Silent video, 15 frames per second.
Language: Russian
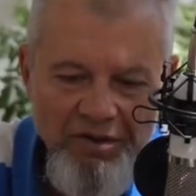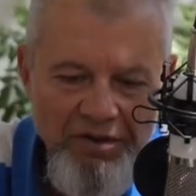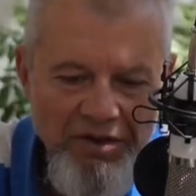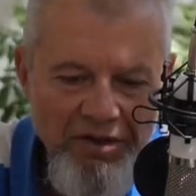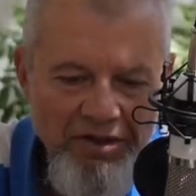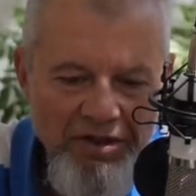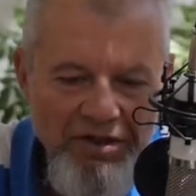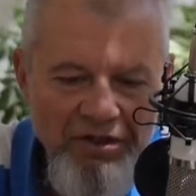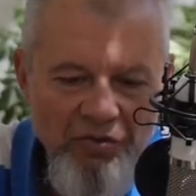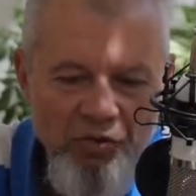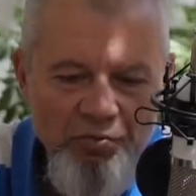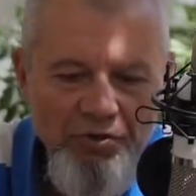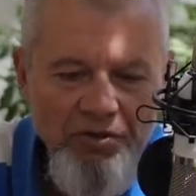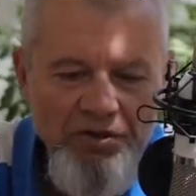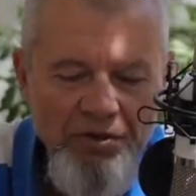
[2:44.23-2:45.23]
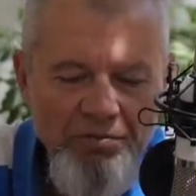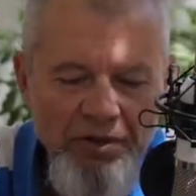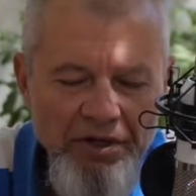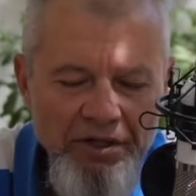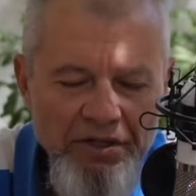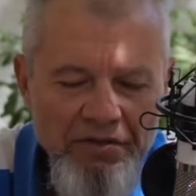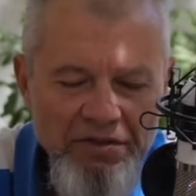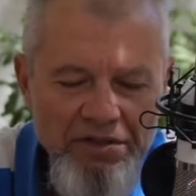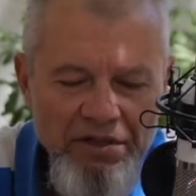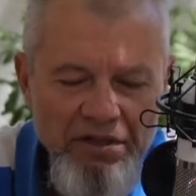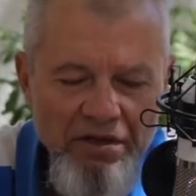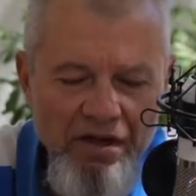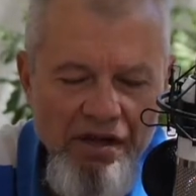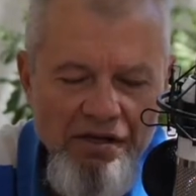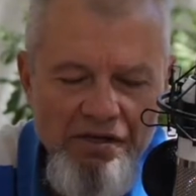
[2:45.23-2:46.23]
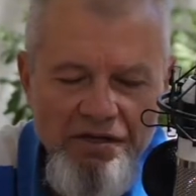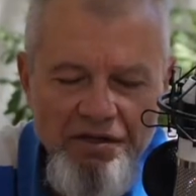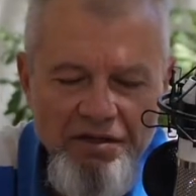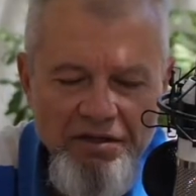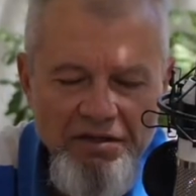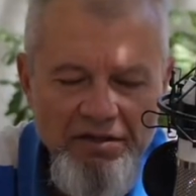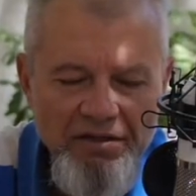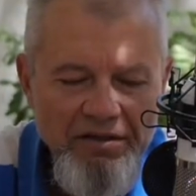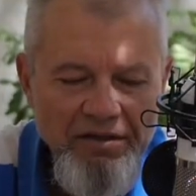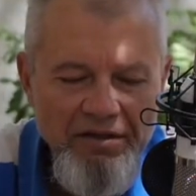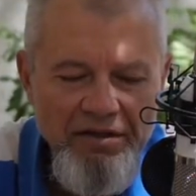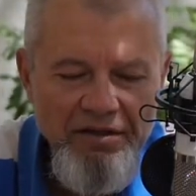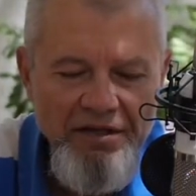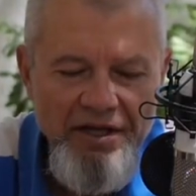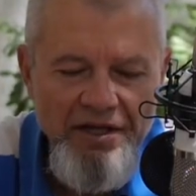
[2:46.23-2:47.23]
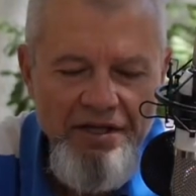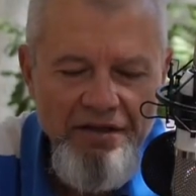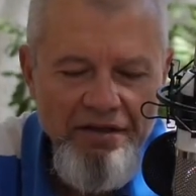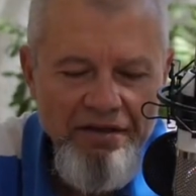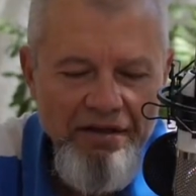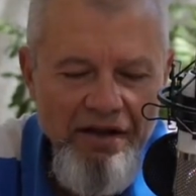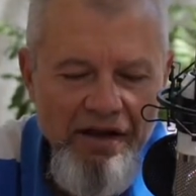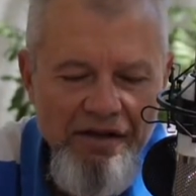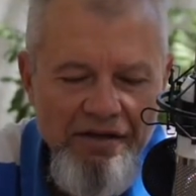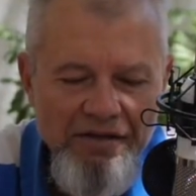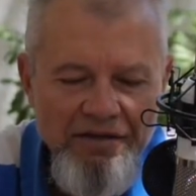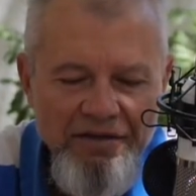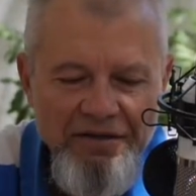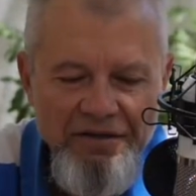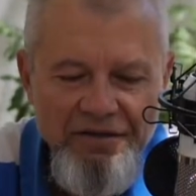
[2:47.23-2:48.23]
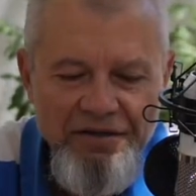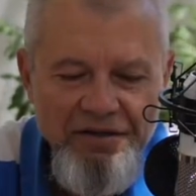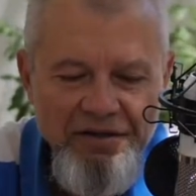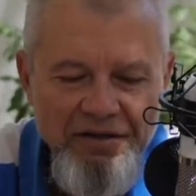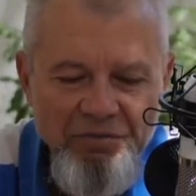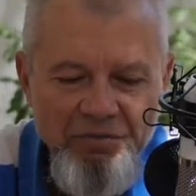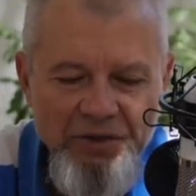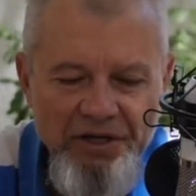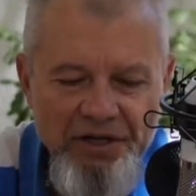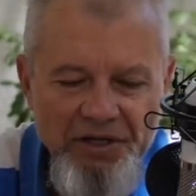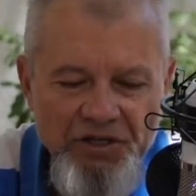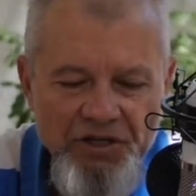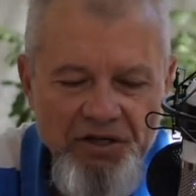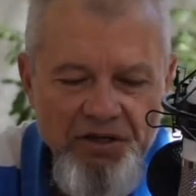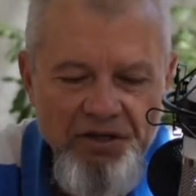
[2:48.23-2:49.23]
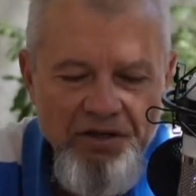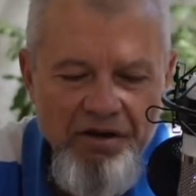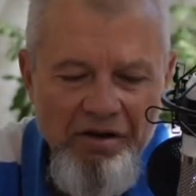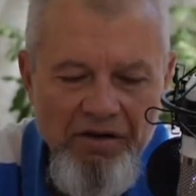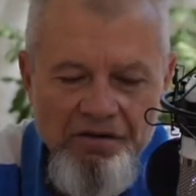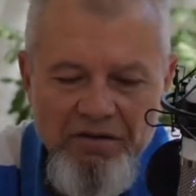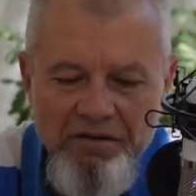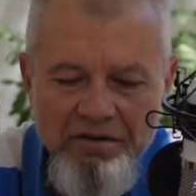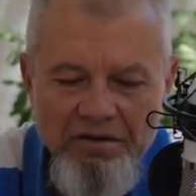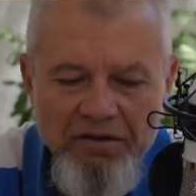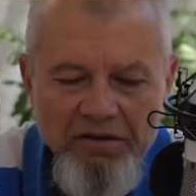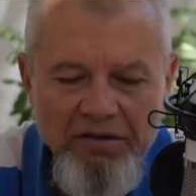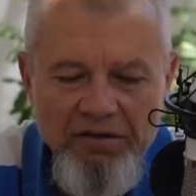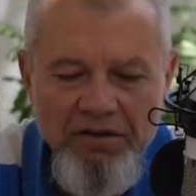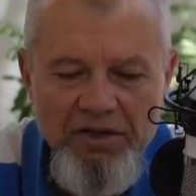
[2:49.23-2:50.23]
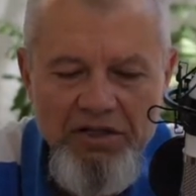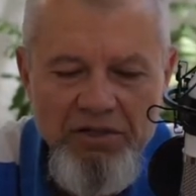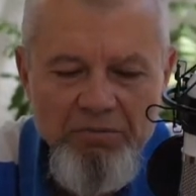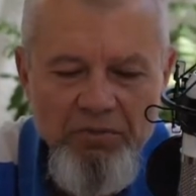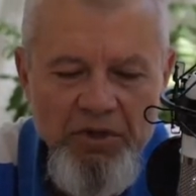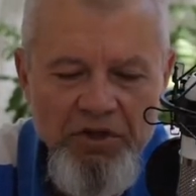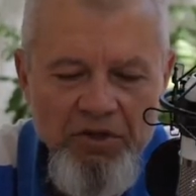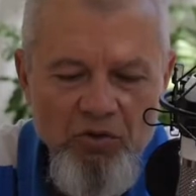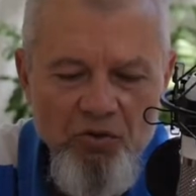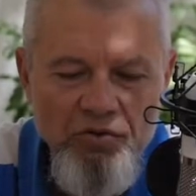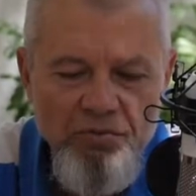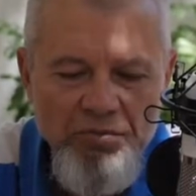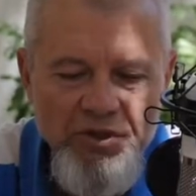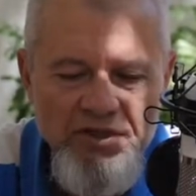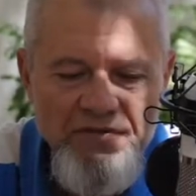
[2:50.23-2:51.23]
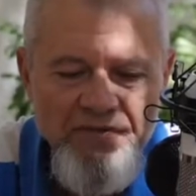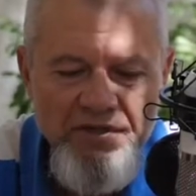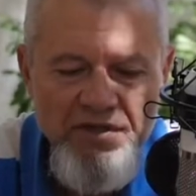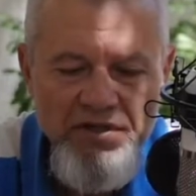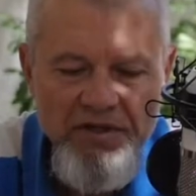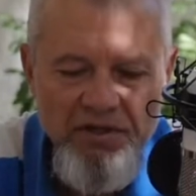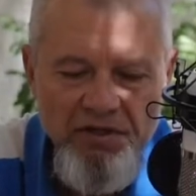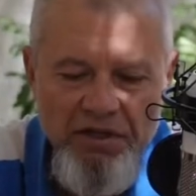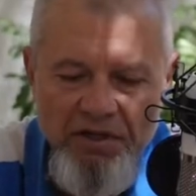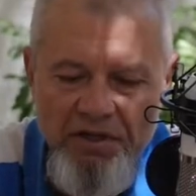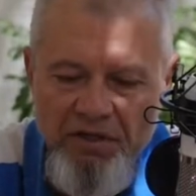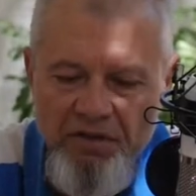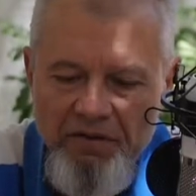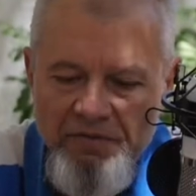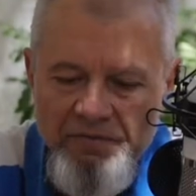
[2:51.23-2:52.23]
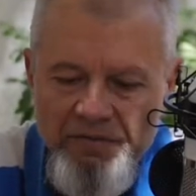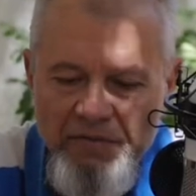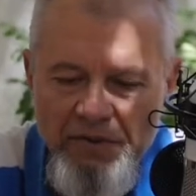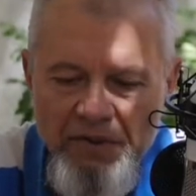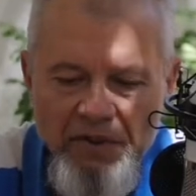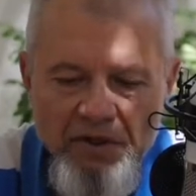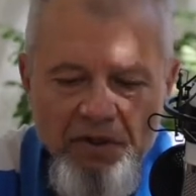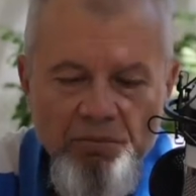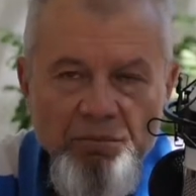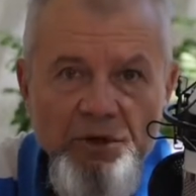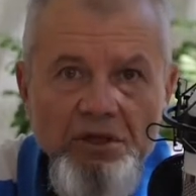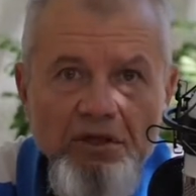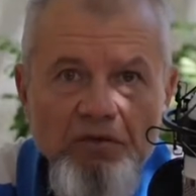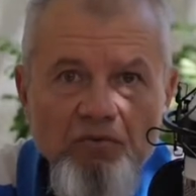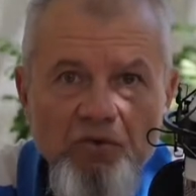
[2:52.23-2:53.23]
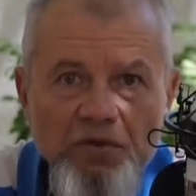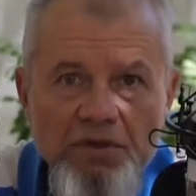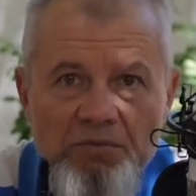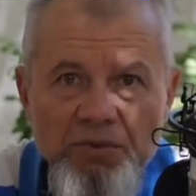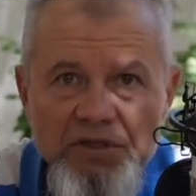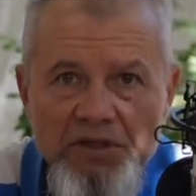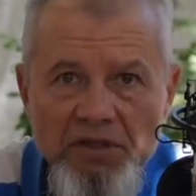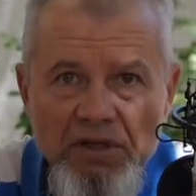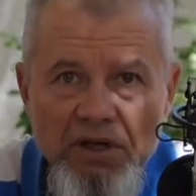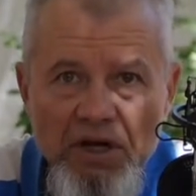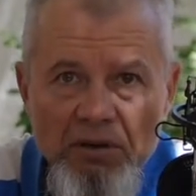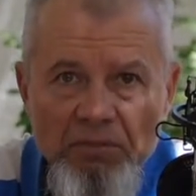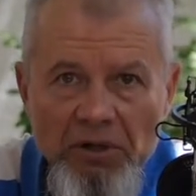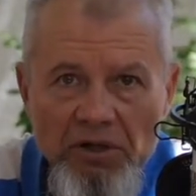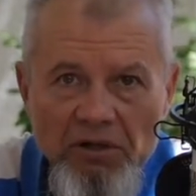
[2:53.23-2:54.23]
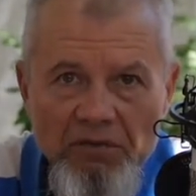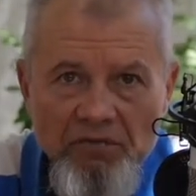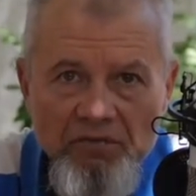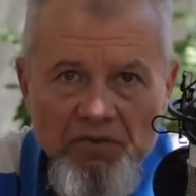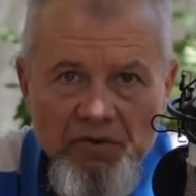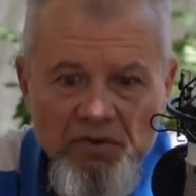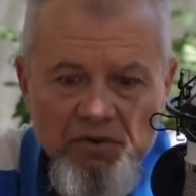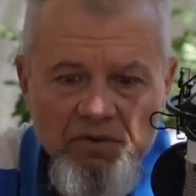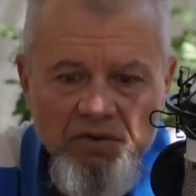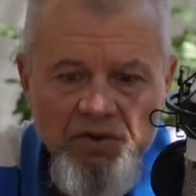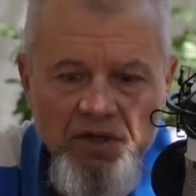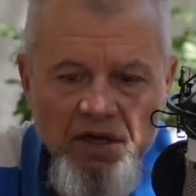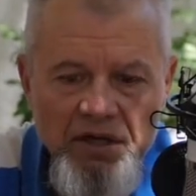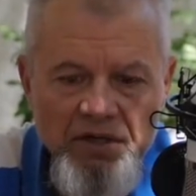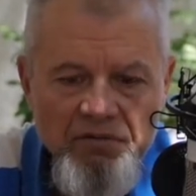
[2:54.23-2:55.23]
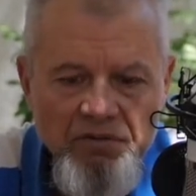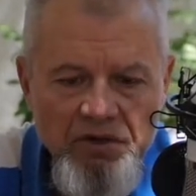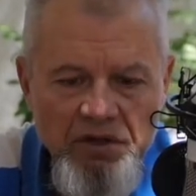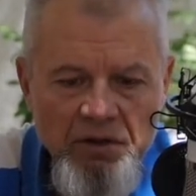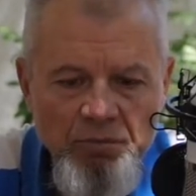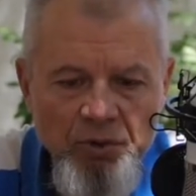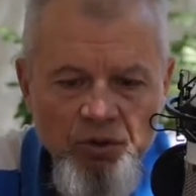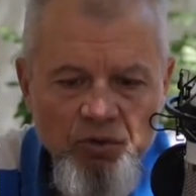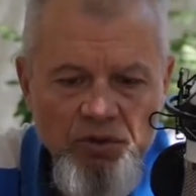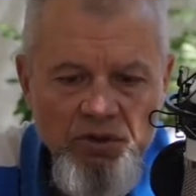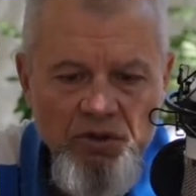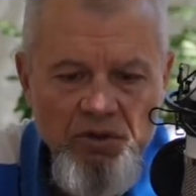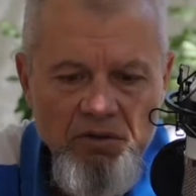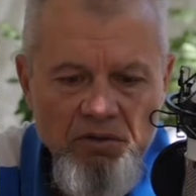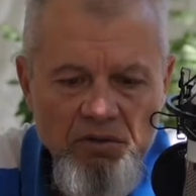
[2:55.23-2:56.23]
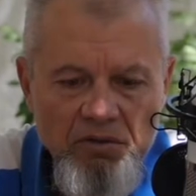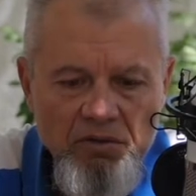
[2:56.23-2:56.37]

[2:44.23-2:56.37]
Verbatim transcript: Когда-то купил, не поленился Деги. Петличка. Даже маркирован производитель на ней. Метр восемьдесят кабеля в тканевой оплетке.